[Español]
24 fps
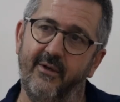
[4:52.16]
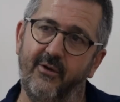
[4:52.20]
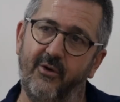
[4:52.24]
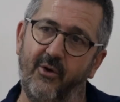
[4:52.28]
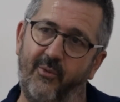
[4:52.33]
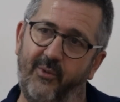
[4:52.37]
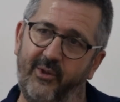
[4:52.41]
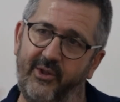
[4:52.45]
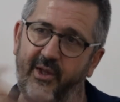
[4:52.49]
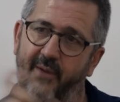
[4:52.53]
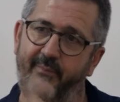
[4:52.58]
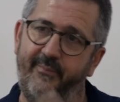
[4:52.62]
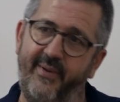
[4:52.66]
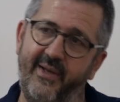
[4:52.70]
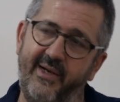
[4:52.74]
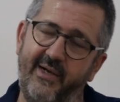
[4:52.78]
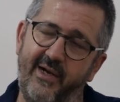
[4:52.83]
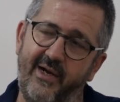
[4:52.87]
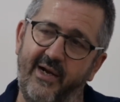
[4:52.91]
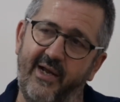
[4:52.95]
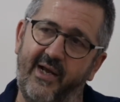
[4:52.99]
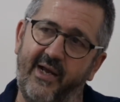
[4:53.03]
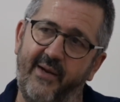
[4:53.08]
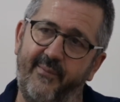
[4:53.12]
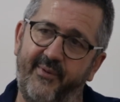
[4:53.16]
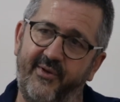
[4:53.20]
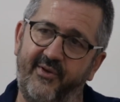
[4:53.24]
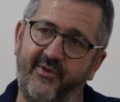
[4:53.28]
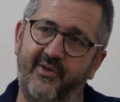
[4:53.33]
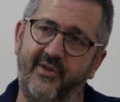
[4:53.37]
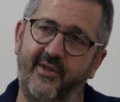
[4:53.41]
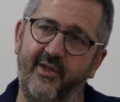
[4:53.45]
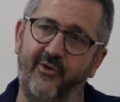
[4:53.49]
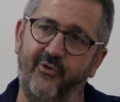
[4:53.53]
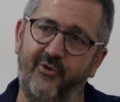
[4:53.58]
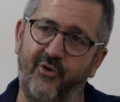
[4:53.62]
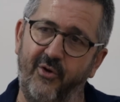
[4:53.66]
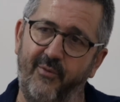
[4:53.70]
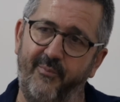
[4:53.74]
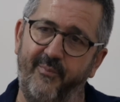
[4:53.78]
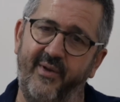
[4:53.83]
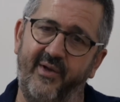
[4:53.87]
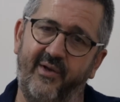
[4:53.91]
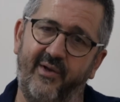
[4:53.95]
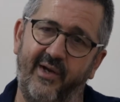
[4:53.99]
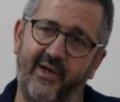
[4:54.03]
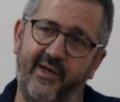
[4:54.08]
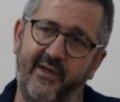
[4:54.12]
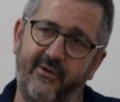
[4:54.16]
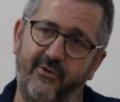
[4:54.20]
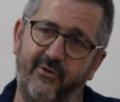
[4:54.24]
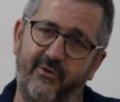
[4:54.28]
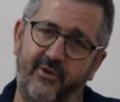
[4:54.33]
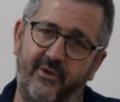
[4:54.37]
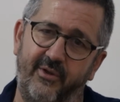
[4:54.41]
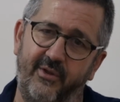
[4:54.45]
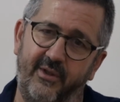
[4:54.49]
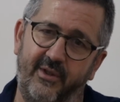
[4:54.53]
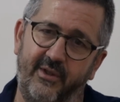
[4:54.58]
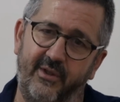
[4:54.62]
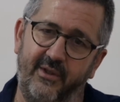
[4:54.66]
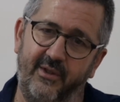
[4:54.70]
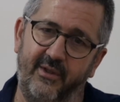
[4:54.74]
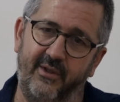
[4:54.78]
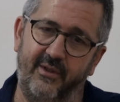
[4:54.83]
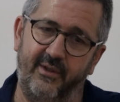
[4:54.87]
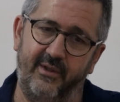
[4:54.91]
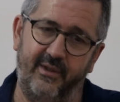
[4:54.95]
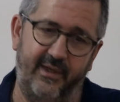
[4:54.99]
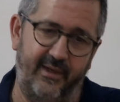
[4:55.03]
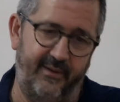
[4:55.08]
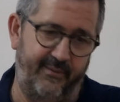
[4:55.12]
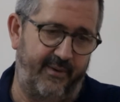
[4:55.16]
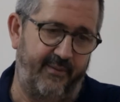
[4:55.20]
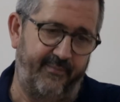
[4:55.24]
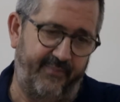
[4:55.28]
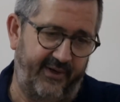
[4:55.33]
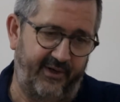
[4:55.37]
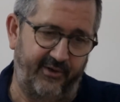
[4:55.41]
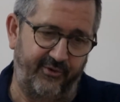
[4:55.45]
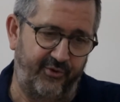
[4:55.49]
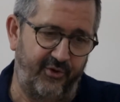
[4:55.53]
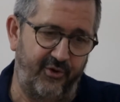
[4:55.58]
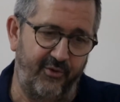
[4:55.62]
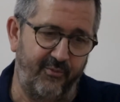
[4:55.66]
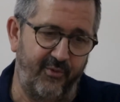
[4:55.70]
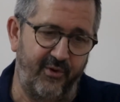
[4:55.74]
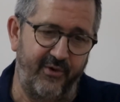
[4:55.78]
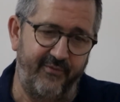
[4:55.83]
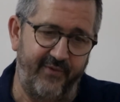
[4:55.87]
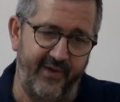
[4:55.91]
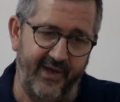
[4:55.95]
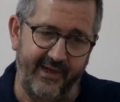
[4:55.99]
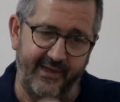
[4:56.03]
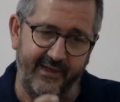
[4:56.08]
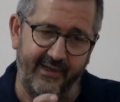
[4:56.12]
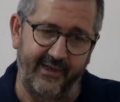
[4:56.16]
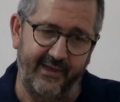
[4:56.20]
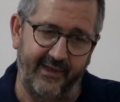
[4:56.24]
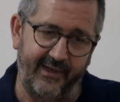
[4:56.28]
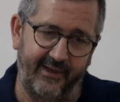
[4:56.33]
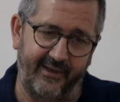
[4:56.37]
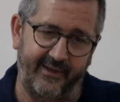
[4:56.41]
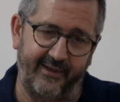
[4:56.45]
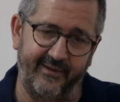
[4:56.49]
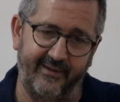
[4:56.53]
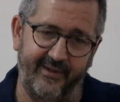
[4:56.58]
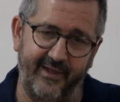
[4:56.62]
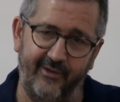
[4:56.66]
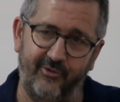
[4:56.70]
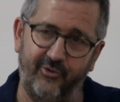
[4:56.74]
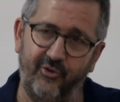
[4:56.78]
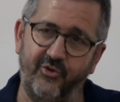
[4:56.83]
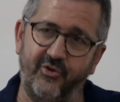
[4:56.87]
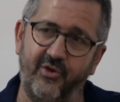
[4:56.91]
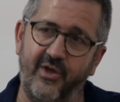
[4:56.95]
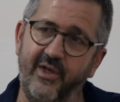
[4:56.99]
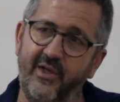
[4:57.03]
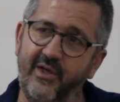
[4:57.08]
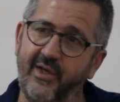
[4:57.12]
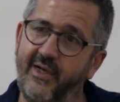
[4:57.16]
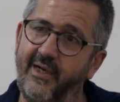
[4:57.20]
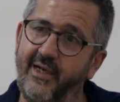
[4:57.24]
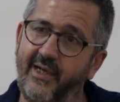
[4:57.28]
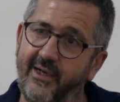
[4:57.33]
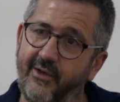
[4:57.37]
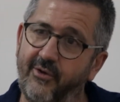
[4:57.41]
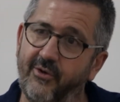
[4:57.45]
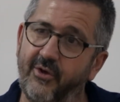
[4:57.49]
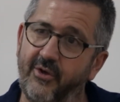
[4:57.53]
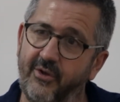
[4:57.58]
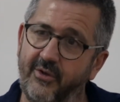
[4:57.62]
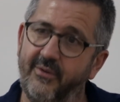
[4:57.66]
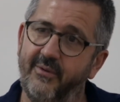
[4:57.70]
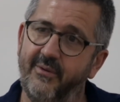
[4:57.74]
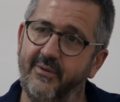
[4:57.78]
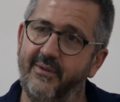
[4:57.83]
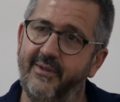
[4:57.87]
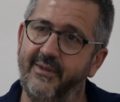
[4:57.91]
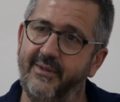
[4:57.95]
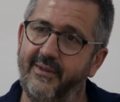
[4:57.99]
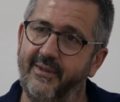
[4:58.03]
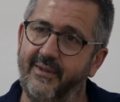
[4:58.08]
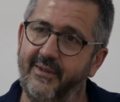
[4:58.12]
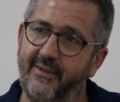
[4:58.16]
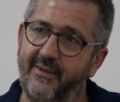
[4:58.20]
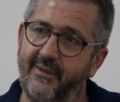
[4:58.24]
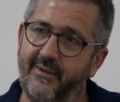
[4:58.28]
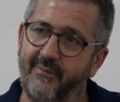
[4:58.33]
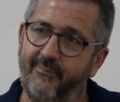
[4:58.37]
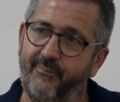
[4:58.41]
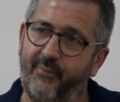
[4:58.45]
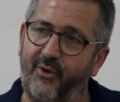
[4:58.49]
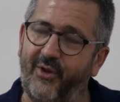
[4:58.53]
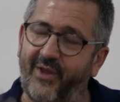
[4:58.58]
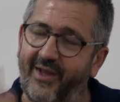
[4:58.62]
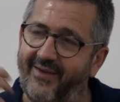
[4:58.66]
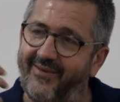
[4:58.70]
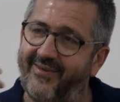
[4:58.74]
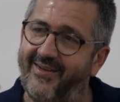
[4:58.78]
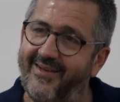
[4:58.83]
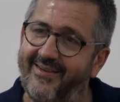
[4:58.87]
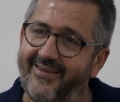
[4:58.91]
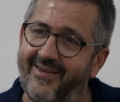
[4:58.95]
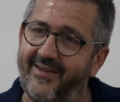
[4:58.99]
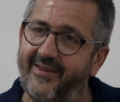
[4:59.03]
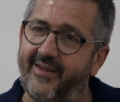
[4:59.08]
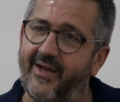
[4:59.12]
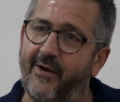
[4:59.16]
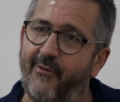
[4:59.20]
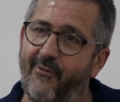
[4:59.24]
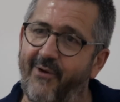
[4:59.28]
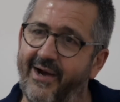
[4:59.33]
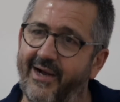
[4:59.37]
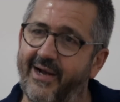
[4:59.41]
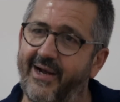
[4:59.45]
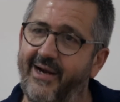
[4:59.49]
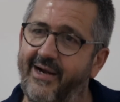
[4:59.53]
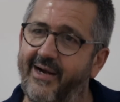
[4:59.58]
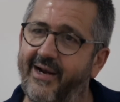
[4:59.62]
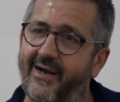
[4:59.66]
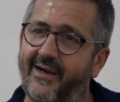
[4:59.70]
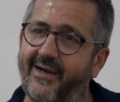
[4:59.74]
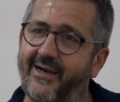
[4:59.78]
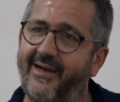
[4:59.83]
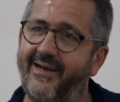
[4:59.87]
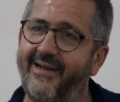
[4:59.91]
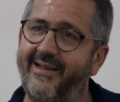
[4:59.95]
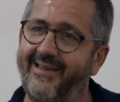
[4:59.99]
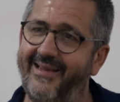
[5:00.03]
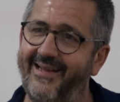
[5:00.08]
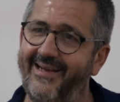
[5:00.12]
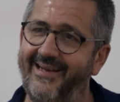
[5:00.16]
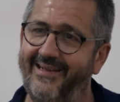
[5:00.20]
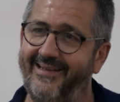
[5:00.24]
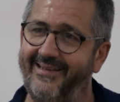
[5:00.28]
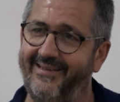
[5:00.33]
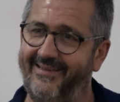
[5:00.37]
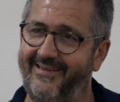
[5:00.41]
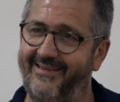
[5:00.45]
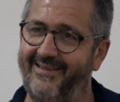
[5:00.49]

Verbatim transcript: como también en la capacitación mezclaron y me pareció muy bien, arquitectos e ingenieros, porque así se trabaja en la realidad.